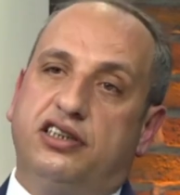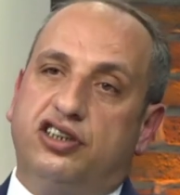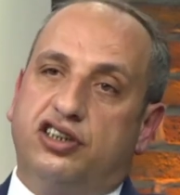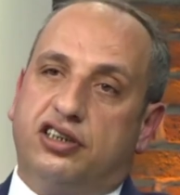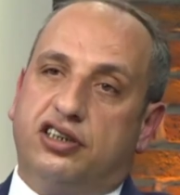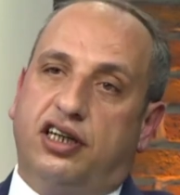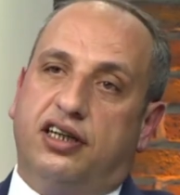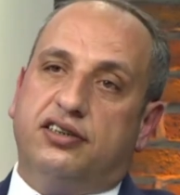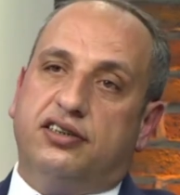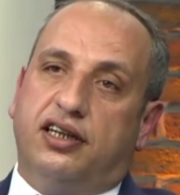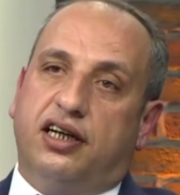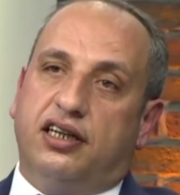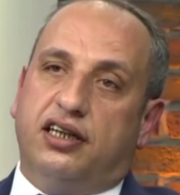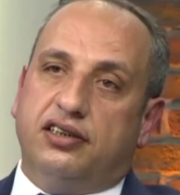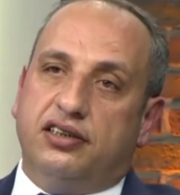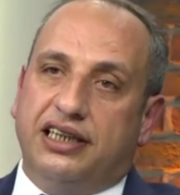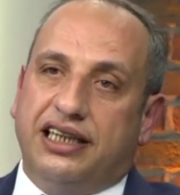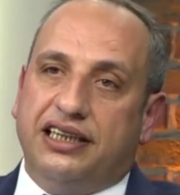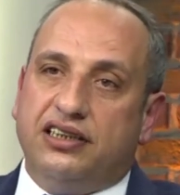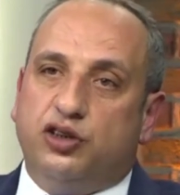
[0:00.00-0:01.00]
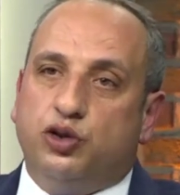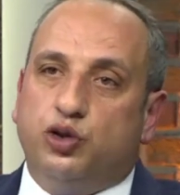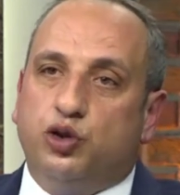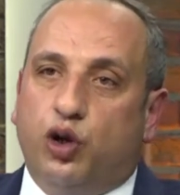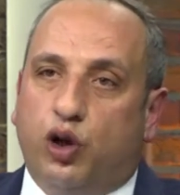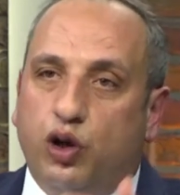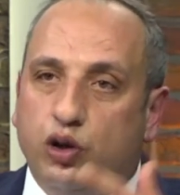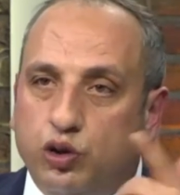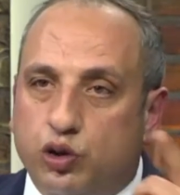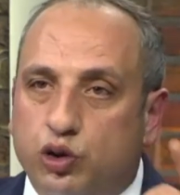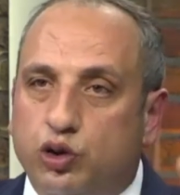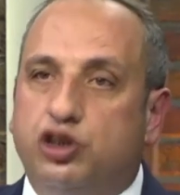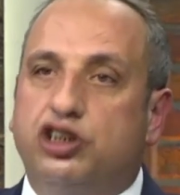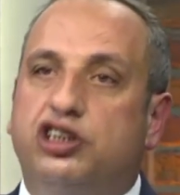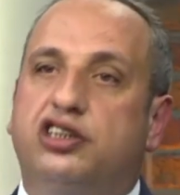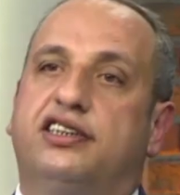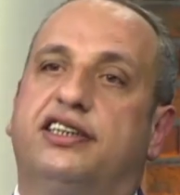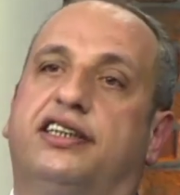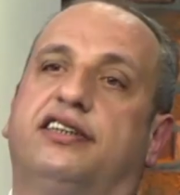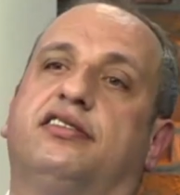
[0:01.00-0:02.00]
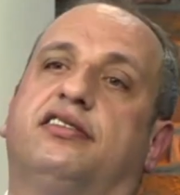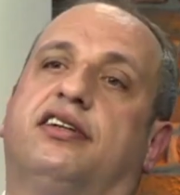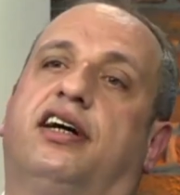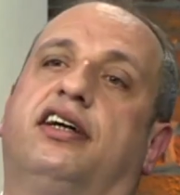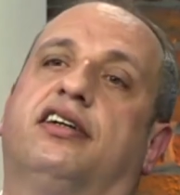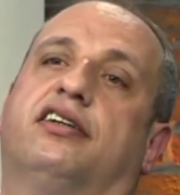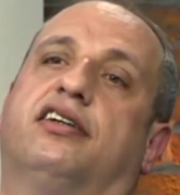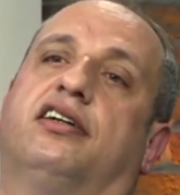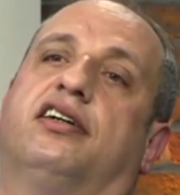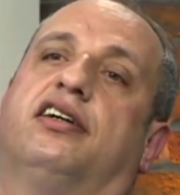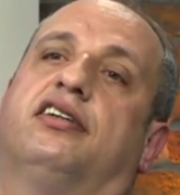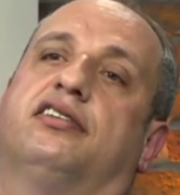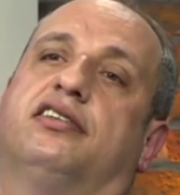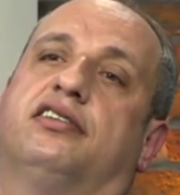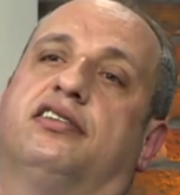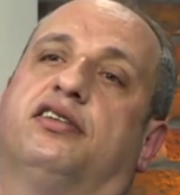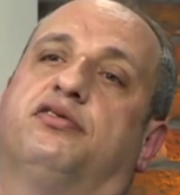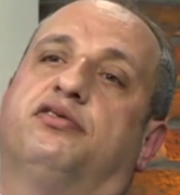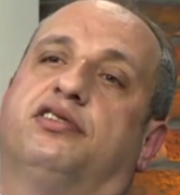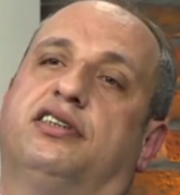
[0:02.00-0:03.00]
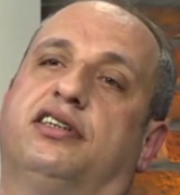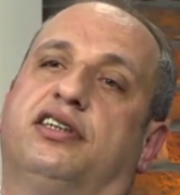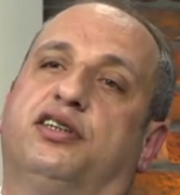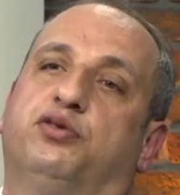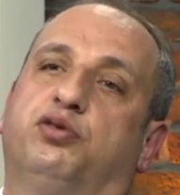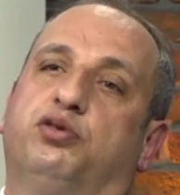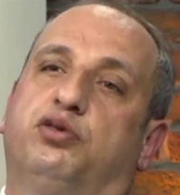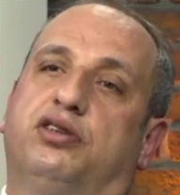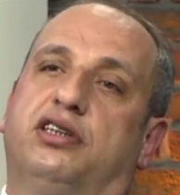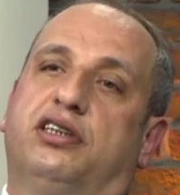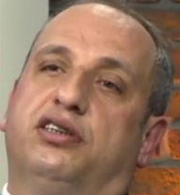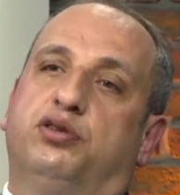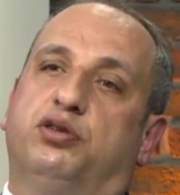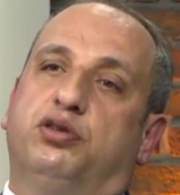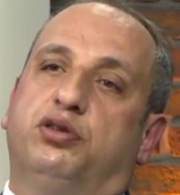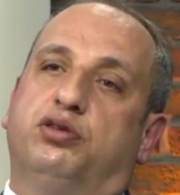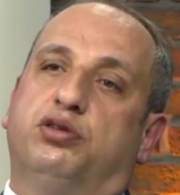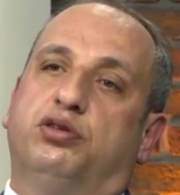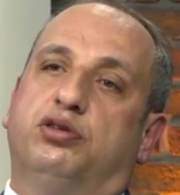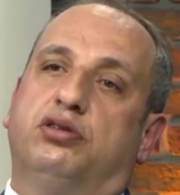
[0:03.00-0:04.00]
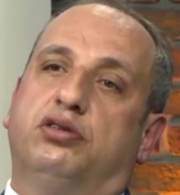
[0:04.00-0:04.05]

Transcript: diş kadar lezyonlu dişleri dahi kanal tedavisiyle kurtarıyoruz.